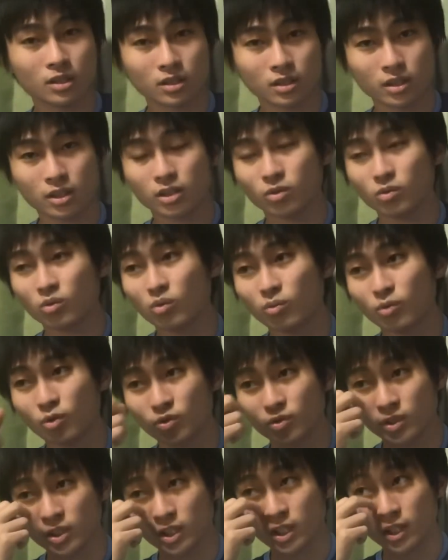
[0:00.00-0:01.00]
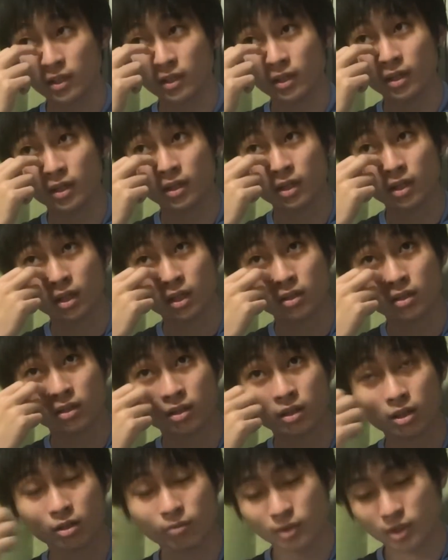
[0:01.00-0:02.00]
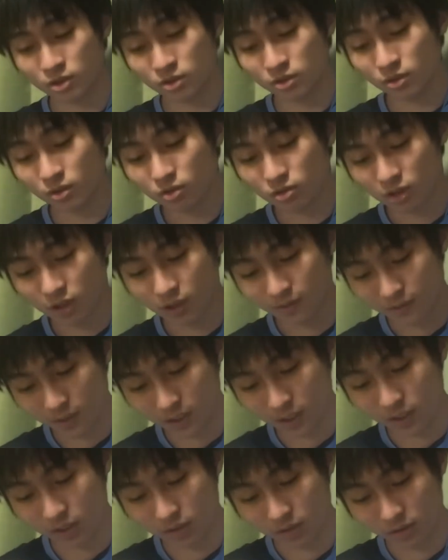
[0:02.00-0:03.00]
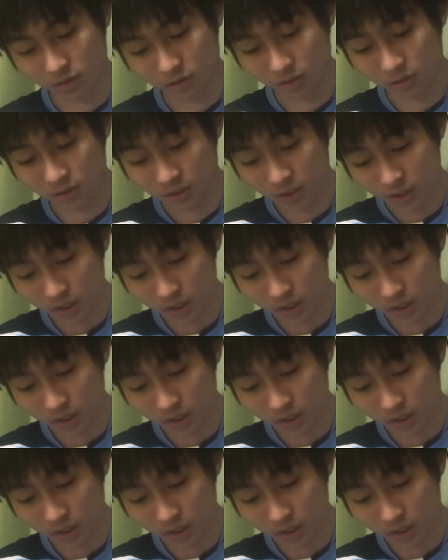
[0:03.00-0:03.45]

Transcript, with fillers: 一気にごぼう抜きでね勝ったからまあ強いのは分かってるんだよ